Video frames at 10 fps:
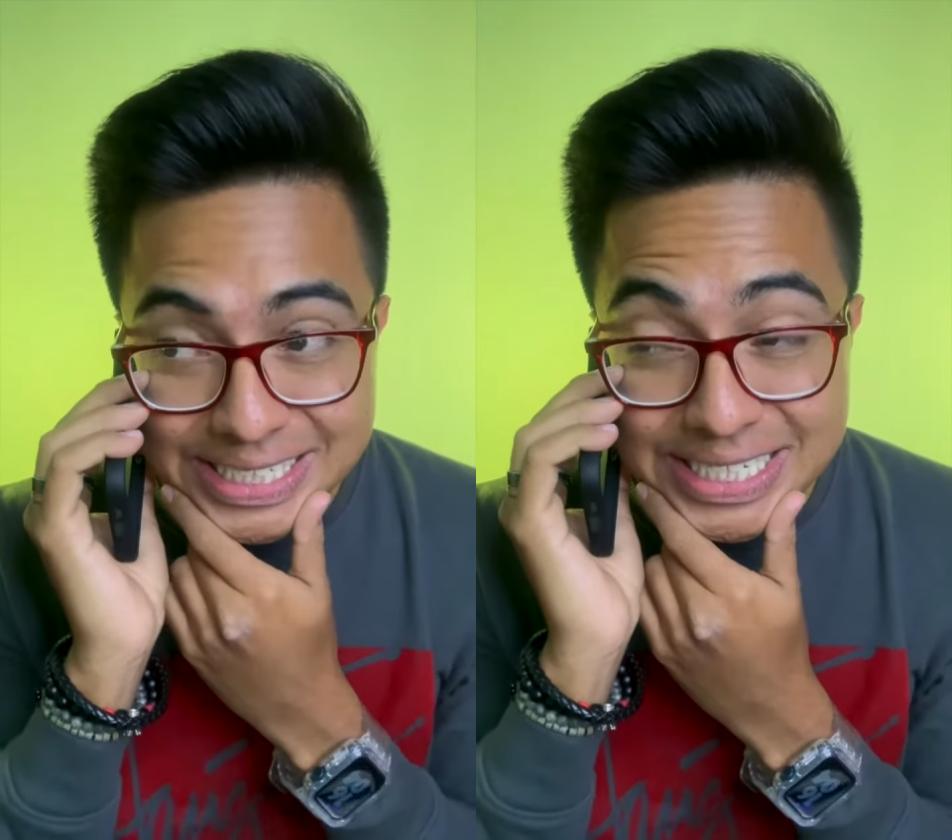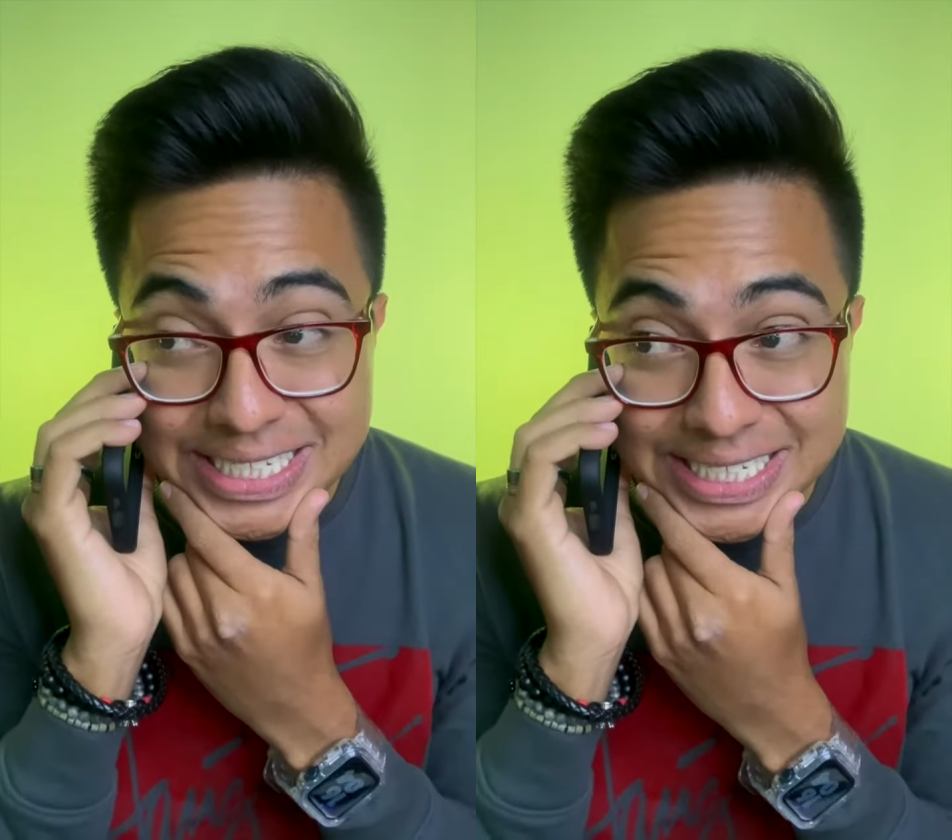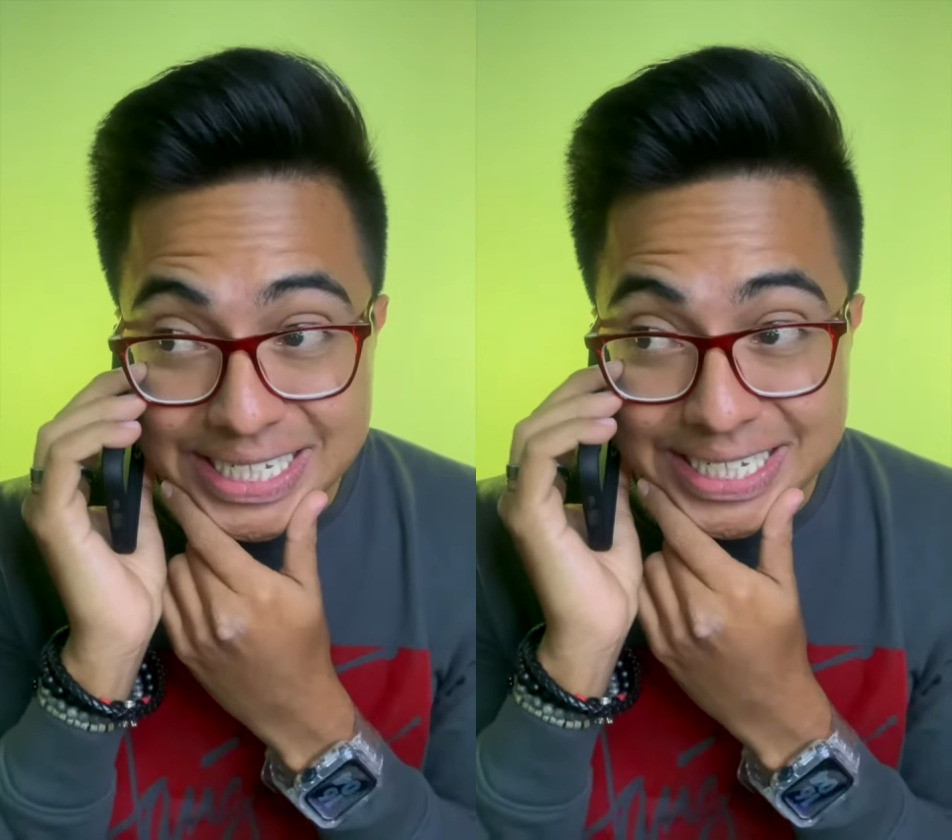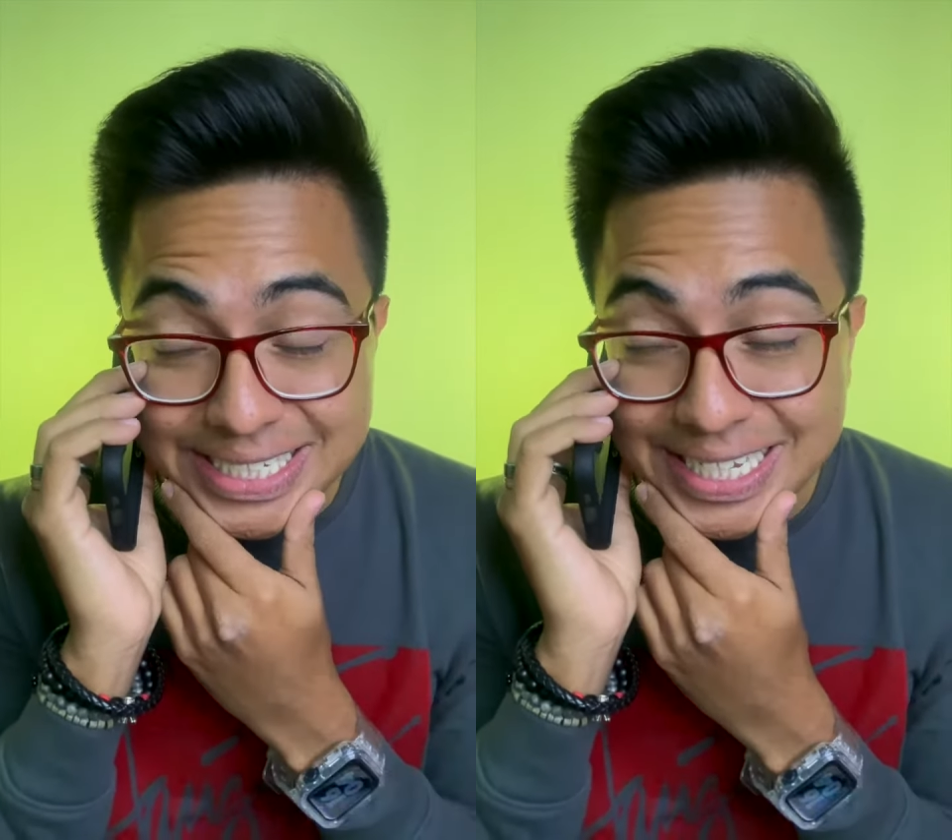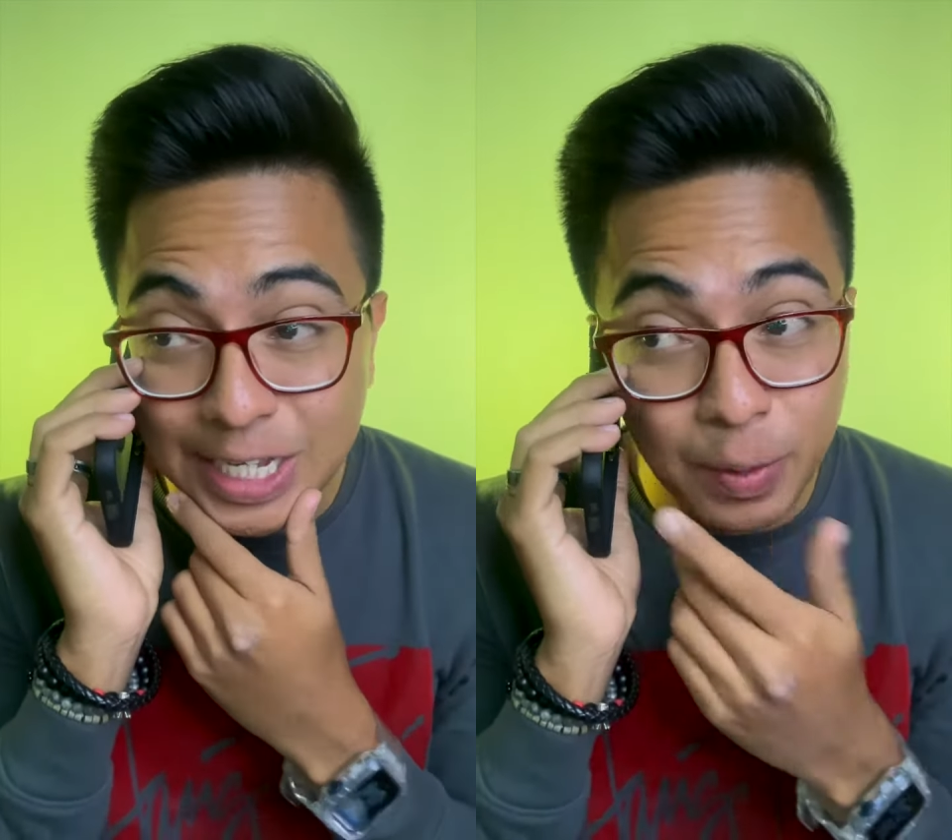Sí,
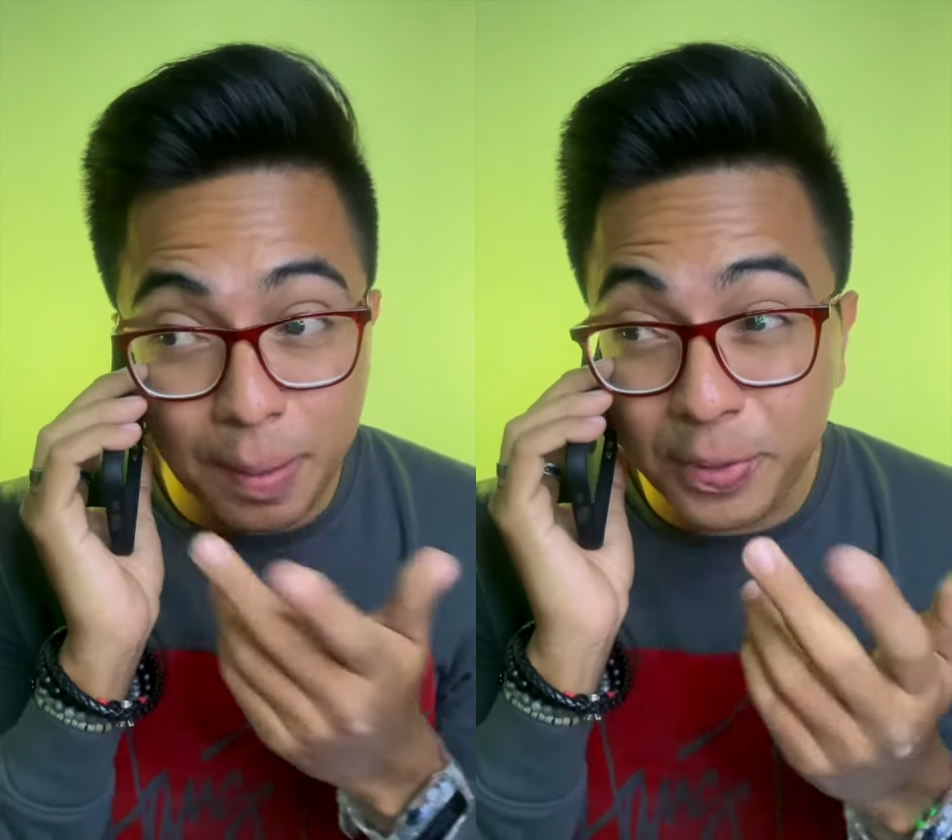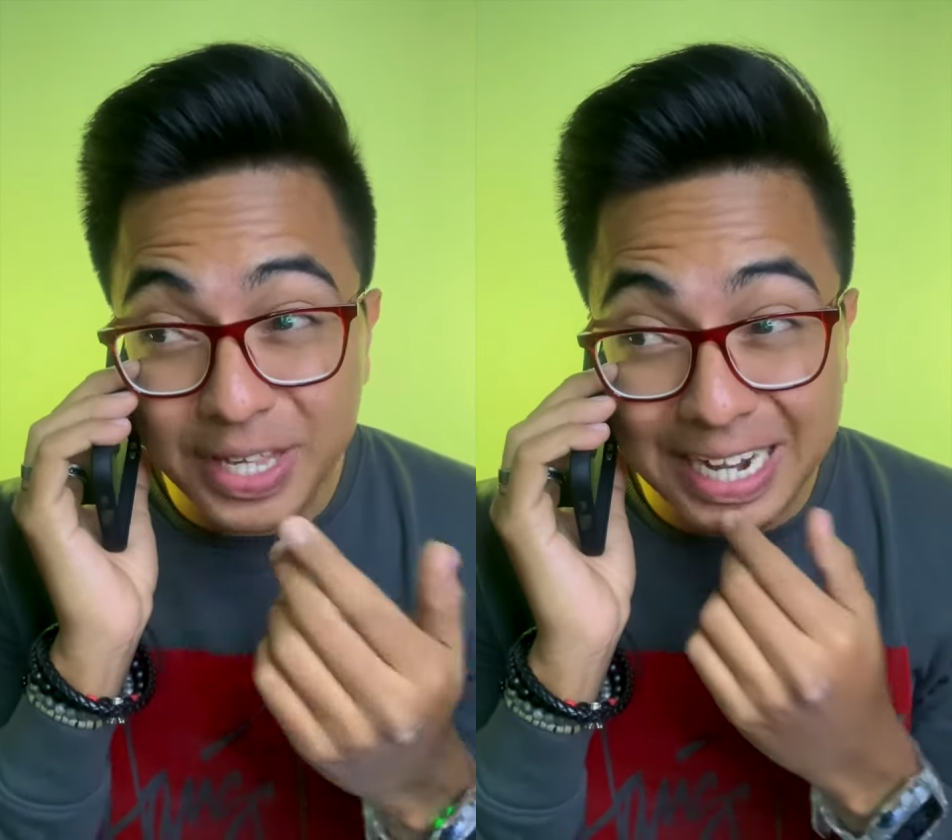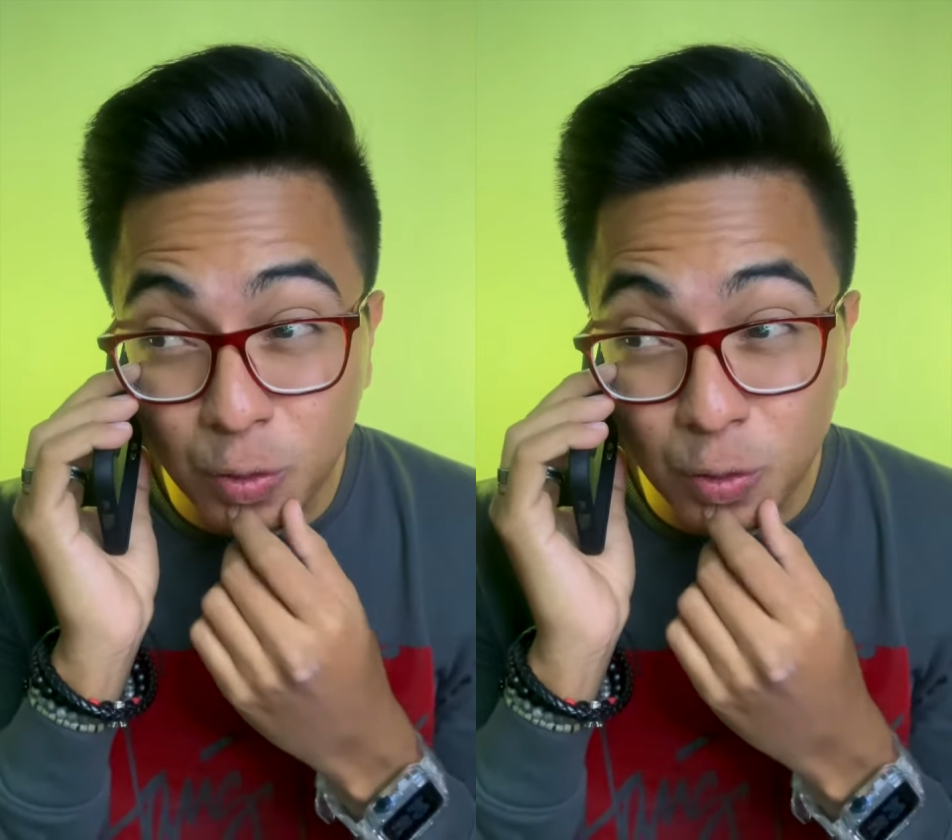así que no voy a poder ir al